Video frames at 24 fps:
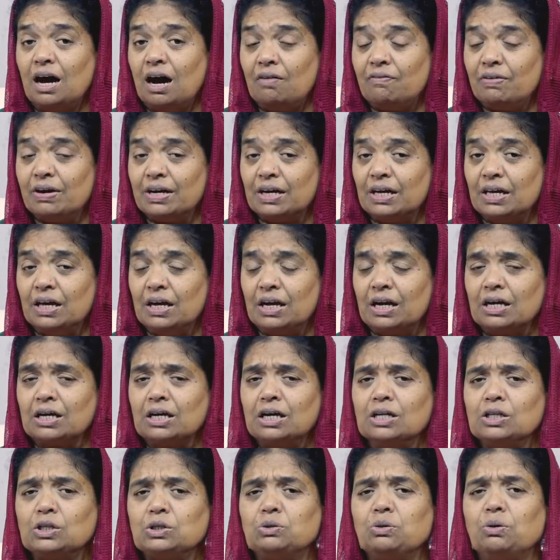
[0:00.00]
அவர்
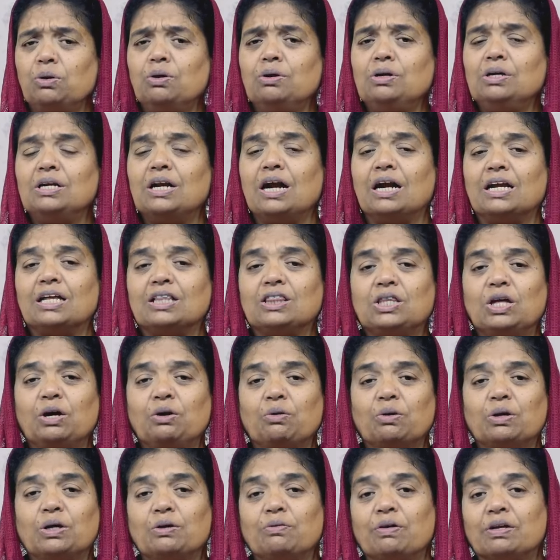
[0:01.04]
இரக்கத்தோடு நடத்தி
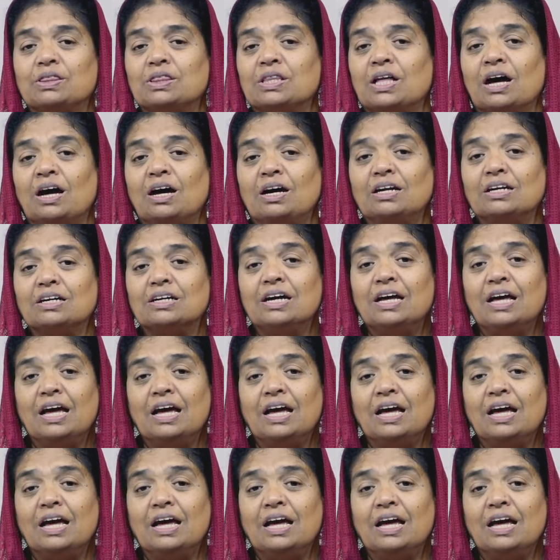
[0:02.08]
கொண்டு வந்தார்